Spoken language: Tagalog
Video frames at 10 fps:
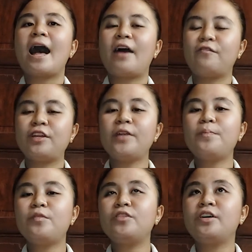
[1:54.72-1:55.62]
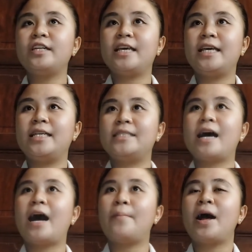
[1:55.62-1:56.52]
After po nun is
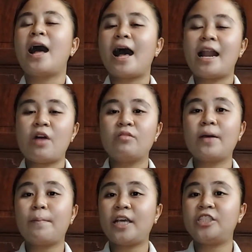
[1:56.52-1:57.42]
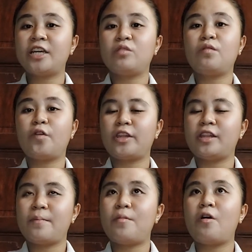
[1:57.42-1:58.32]
um, allow the patient to void
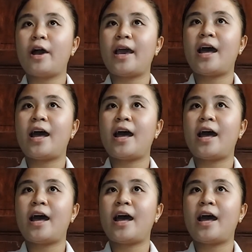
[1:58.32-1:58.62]
na po.